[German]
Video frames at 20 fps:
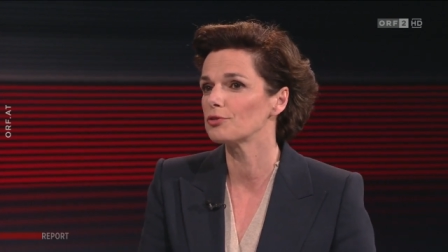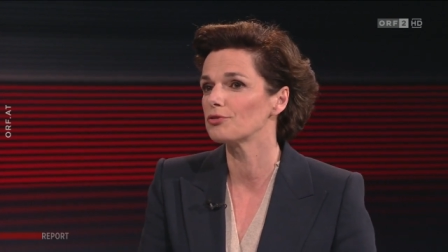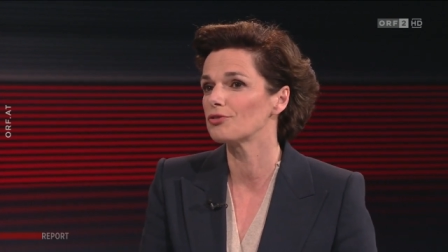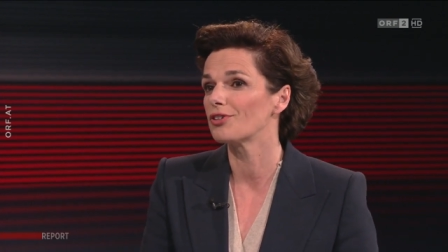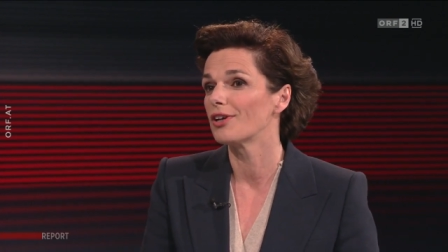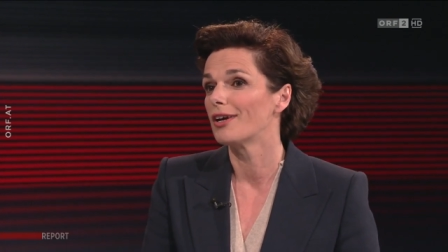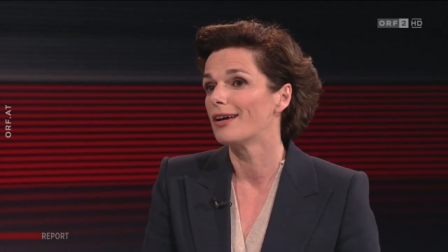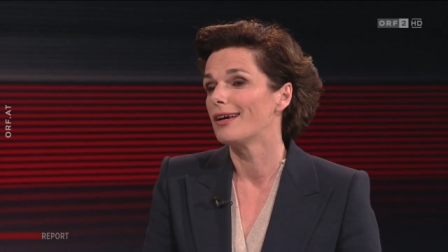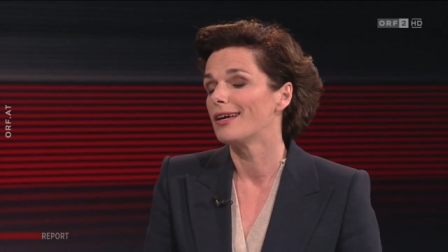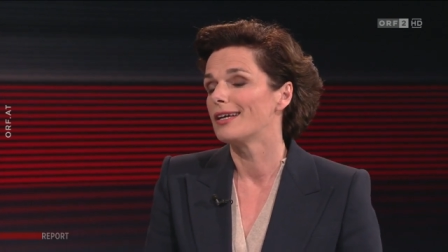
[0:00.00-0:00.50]
Und
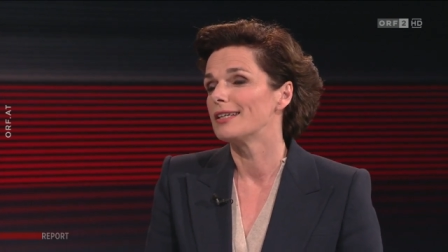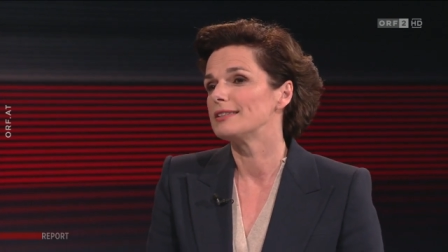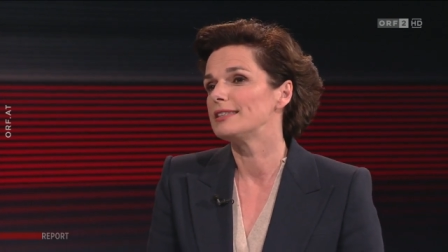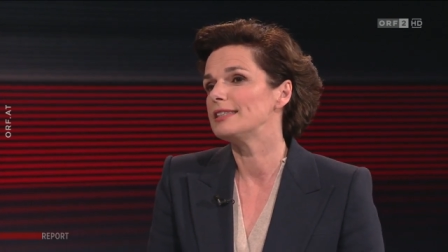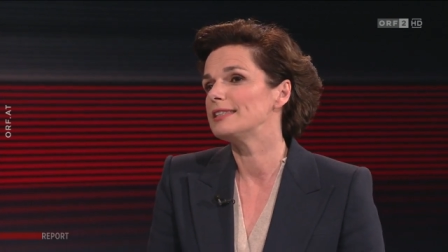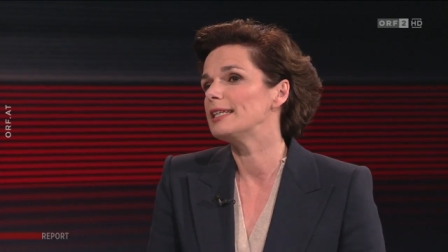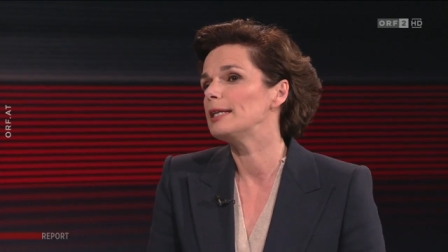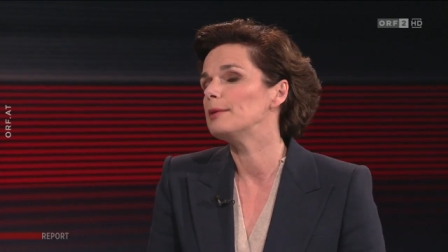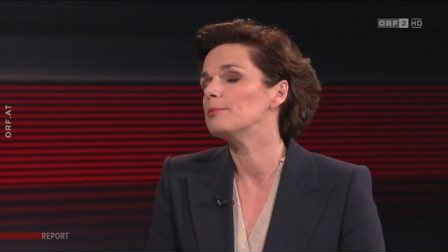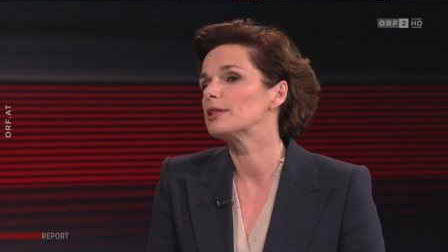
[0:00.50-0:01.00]

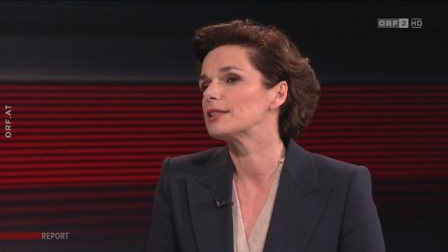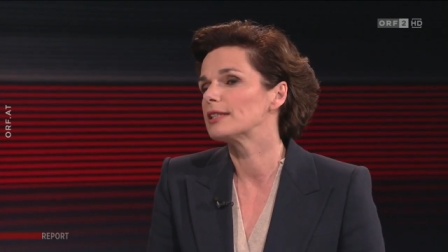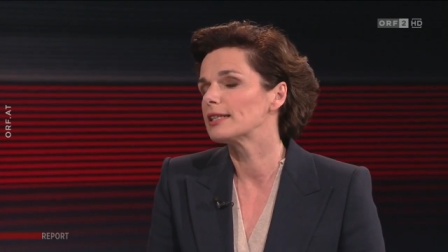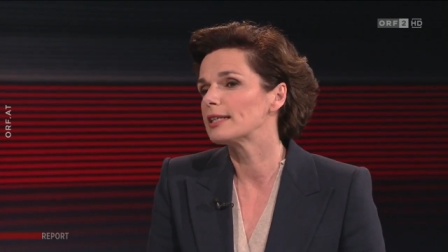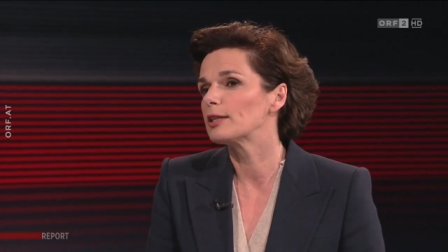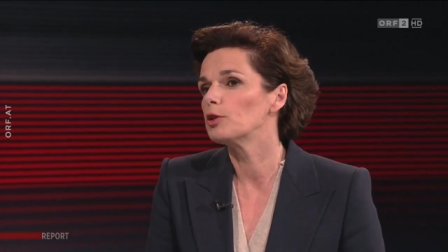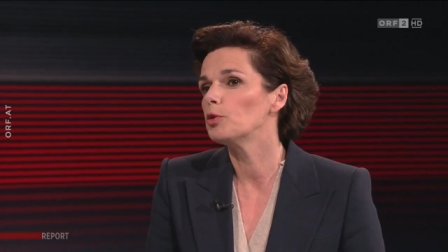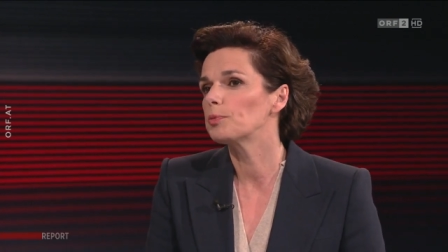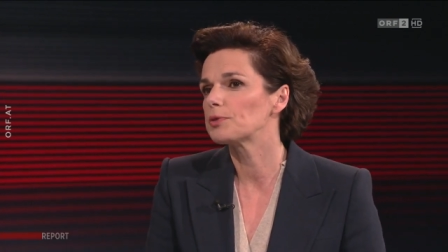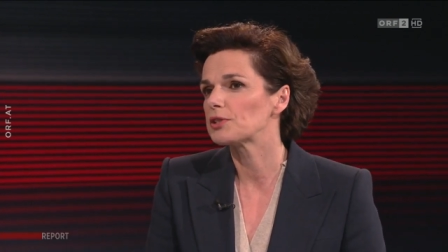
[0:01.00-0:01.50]
die, die immer den
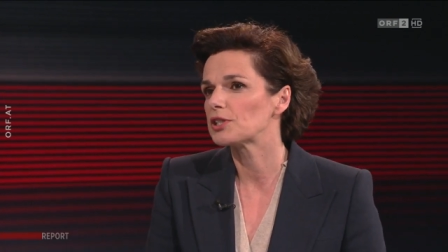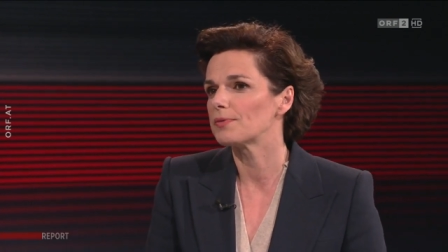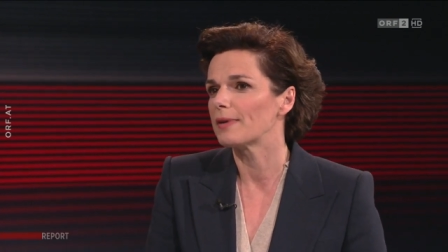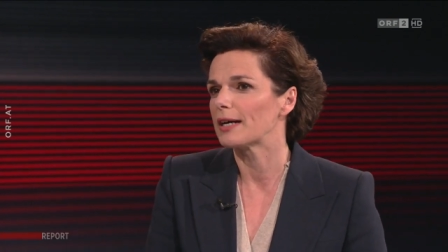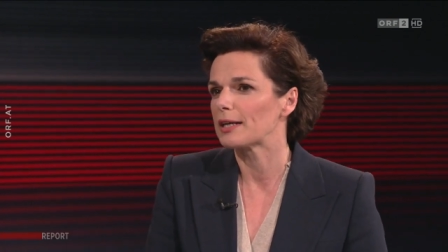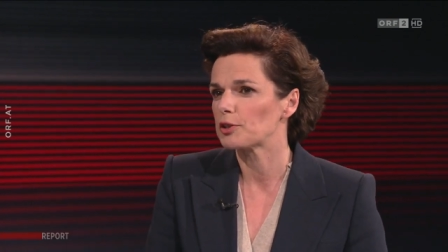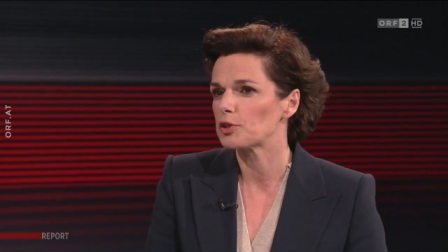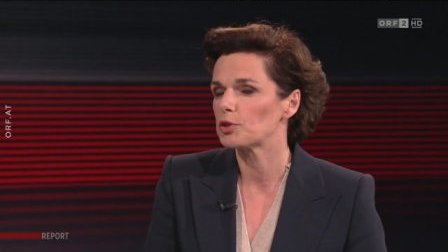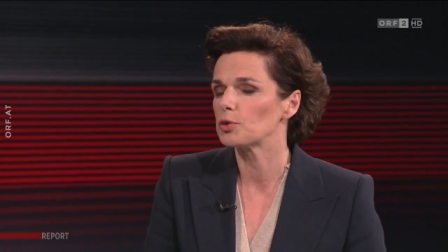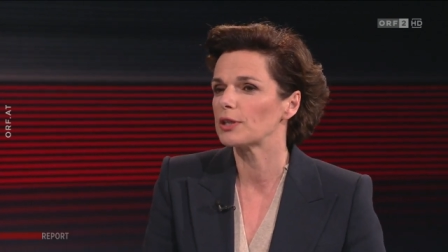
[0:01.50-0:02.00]

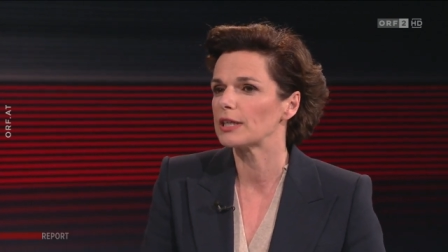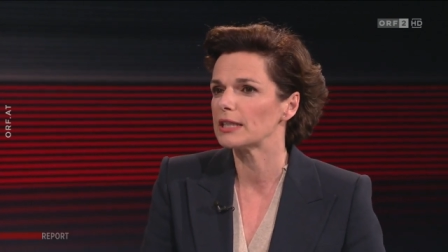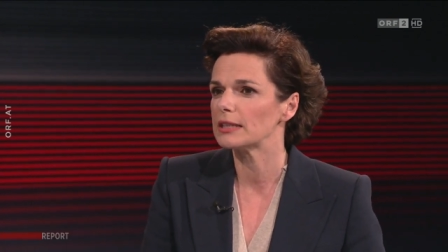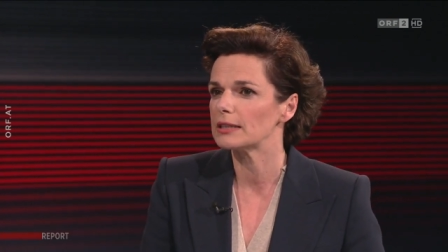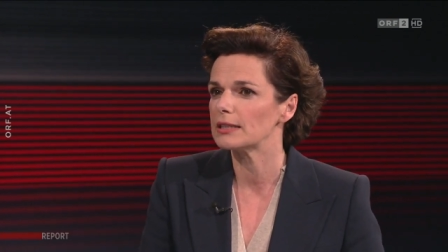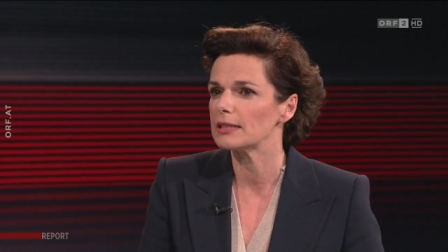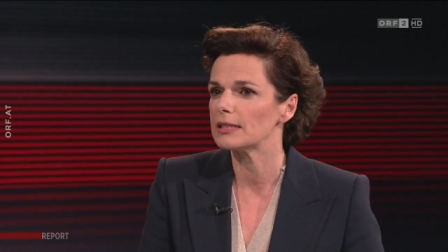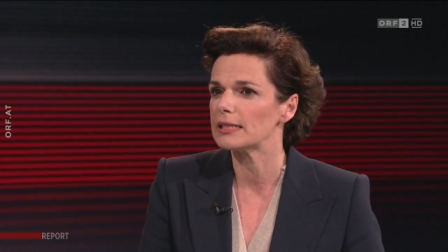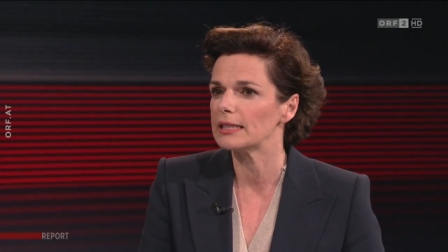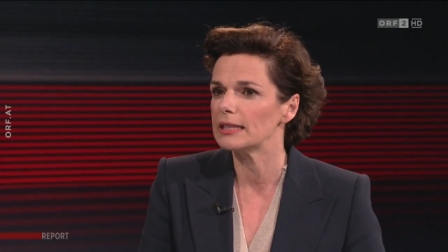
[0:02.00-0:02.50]
Clubzwang so
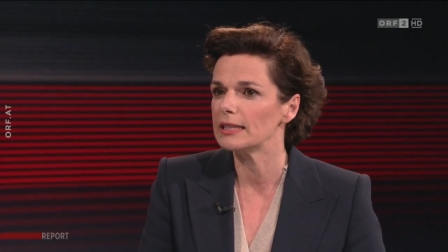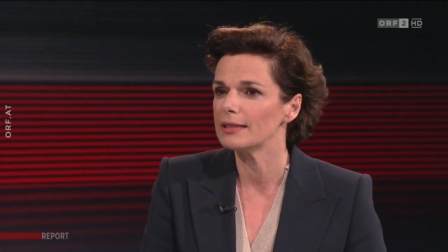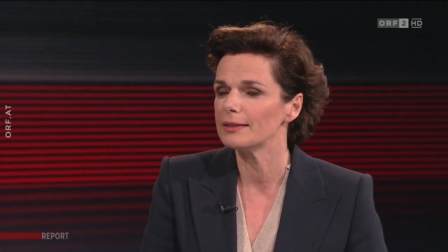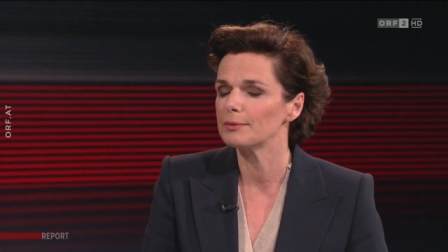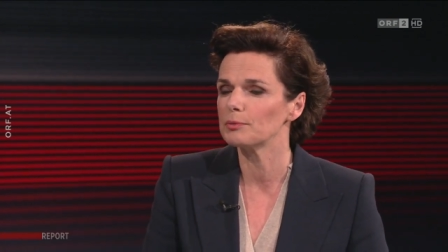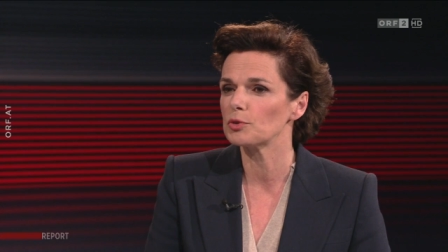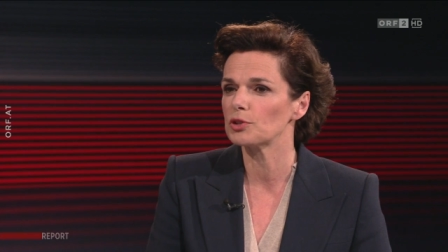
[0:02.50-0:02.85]
kritisieren,